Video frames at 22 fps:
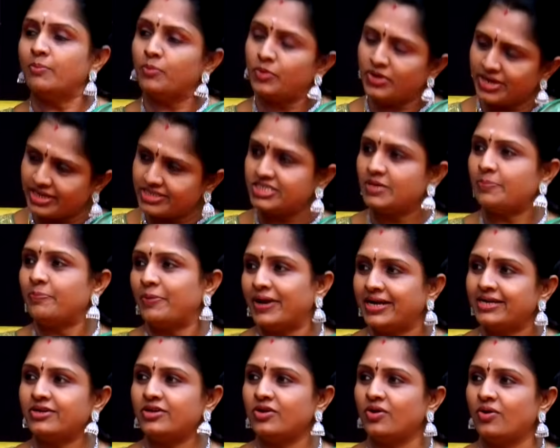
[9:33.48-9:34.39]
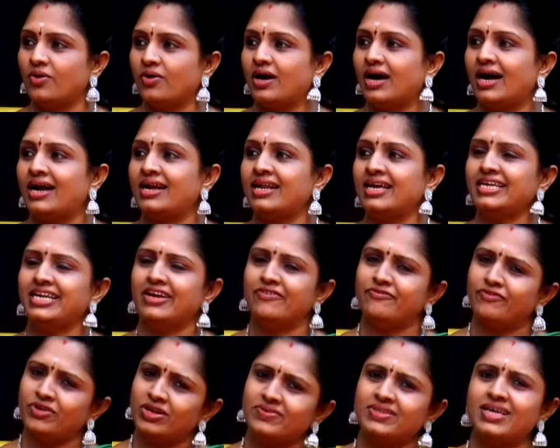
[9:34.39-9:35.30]
முயற்சி பண்றோம் ஆனா
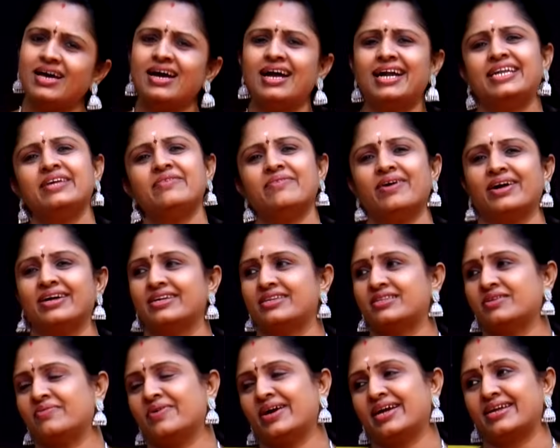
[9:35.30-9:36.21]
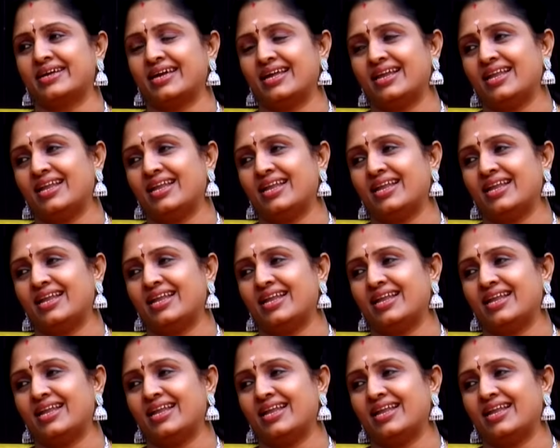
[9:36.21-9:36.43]
எவ்வளவுதான் அடி வாங்குறது வாழ்க்கை